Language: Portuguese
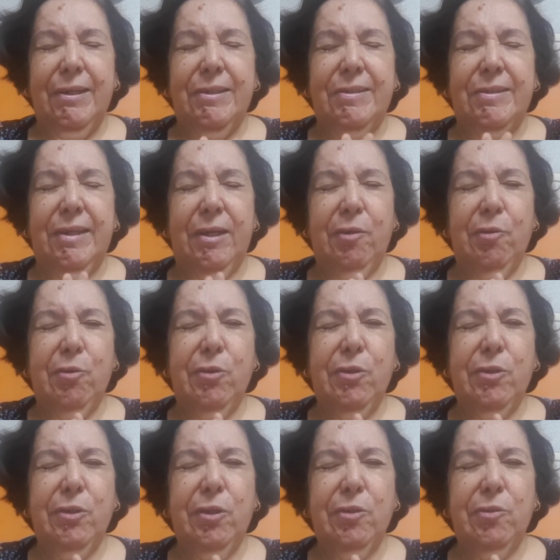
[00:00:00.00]

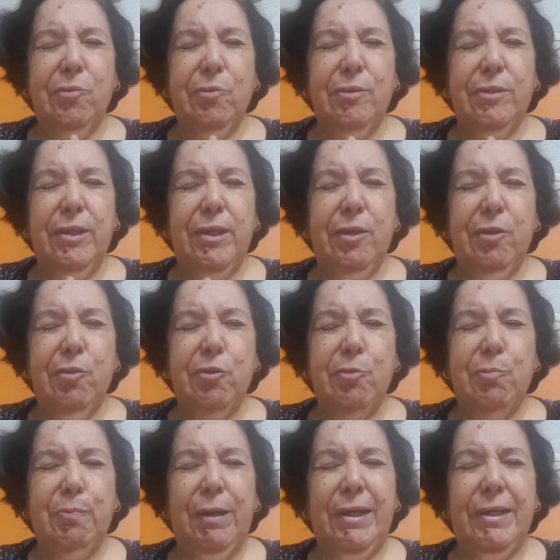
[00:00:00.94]
Senhor nosso
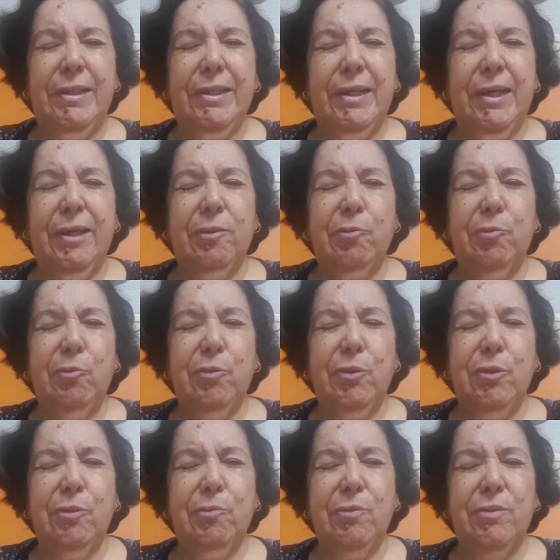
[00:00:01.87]
Deus, Pai
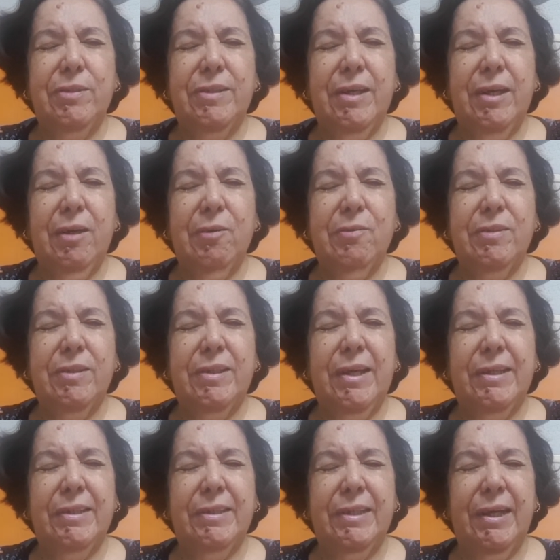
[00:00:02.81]
Criador dos céus
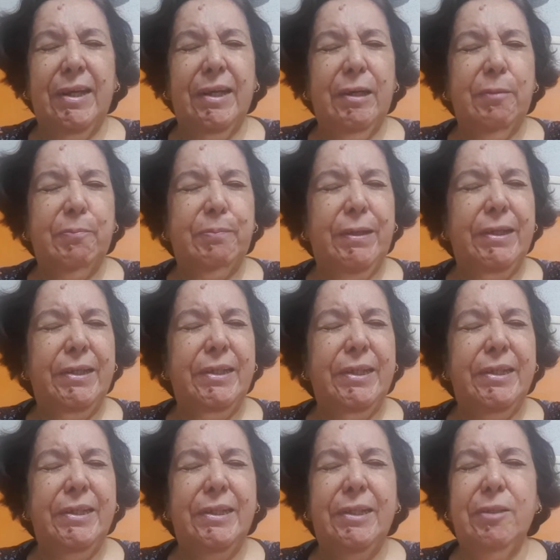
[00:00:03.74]
e da terra, Pai
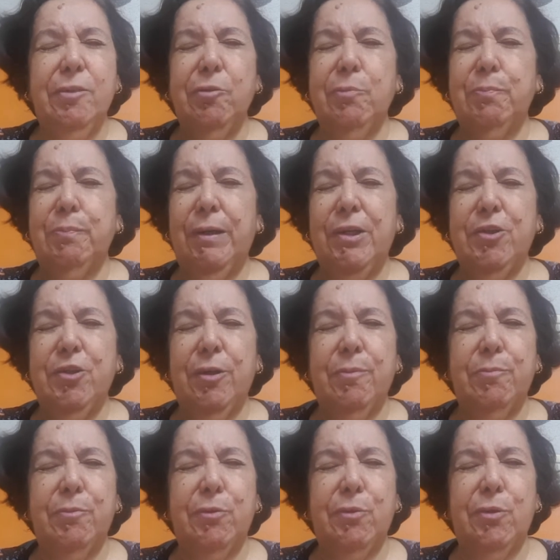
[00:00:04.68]
querido, Pai de
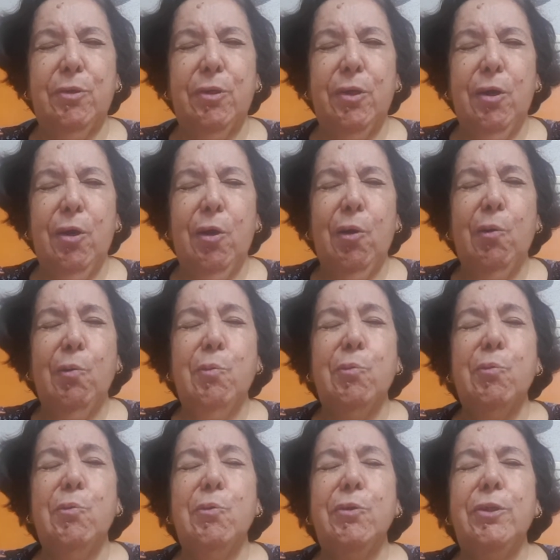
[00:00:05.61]
amor,
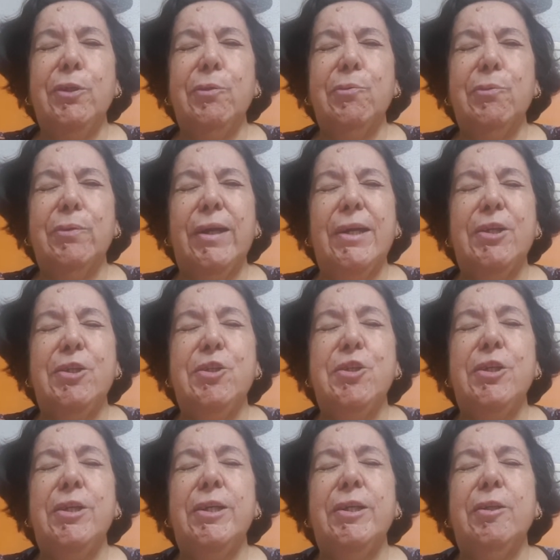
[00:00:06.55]
o único que é
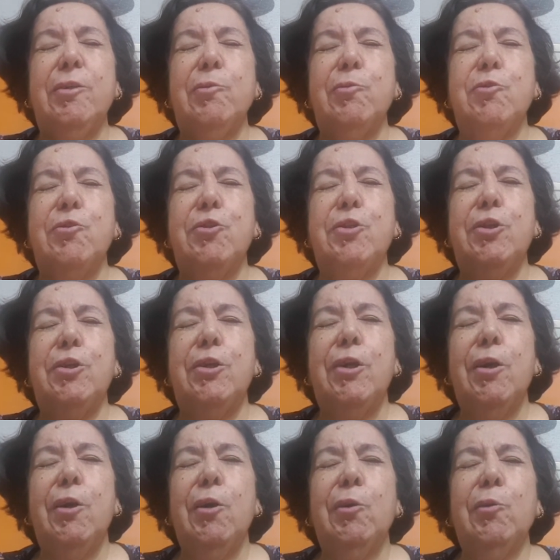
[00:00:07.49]
digno de
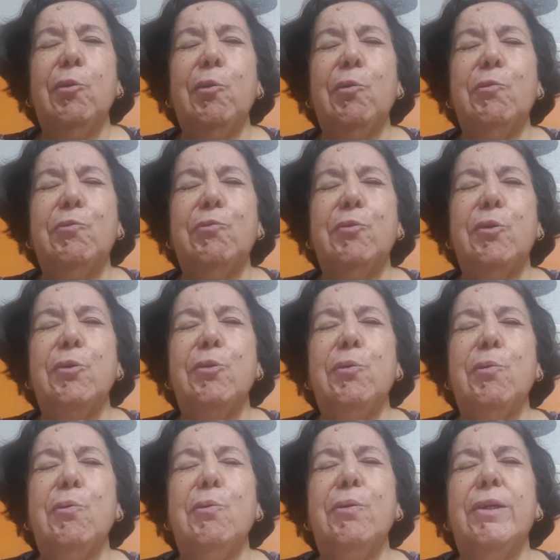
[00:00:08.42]
louvor,
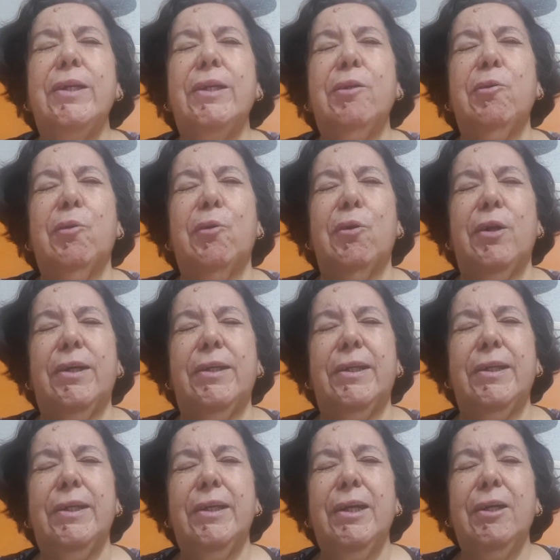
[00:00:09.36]
honra e
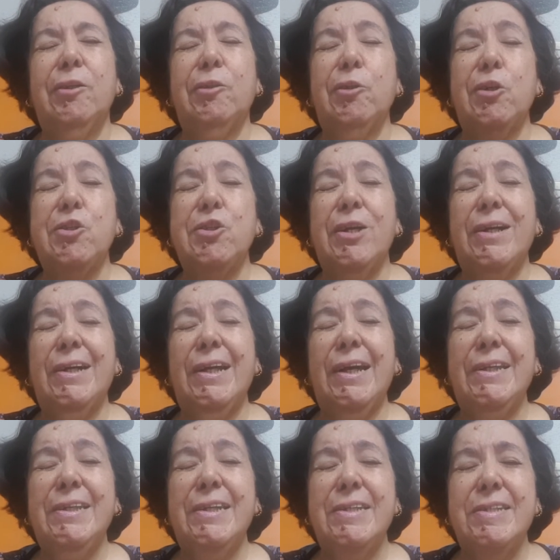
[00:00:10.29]
glória, nós te
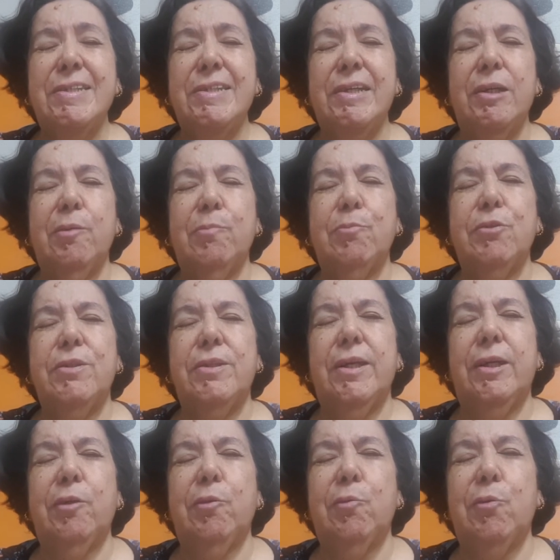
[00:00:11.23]
agradecemos,
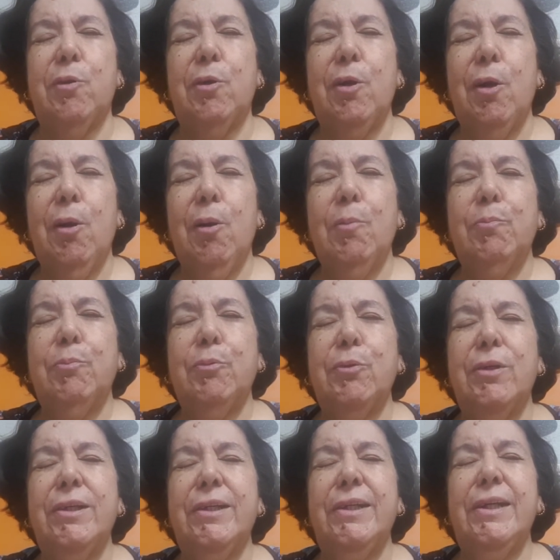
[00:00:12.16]
Senhor,
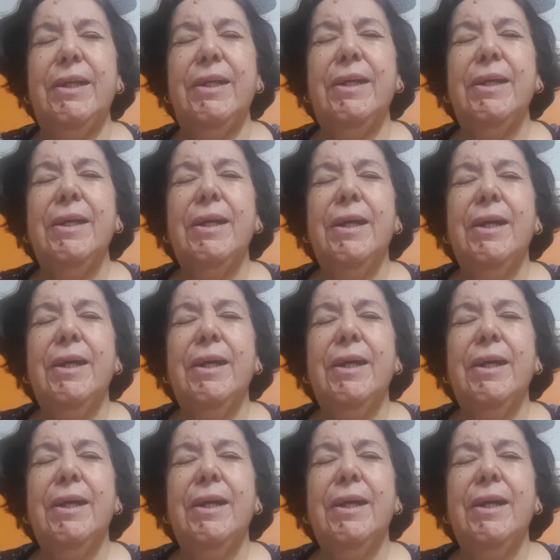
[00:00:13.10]
porque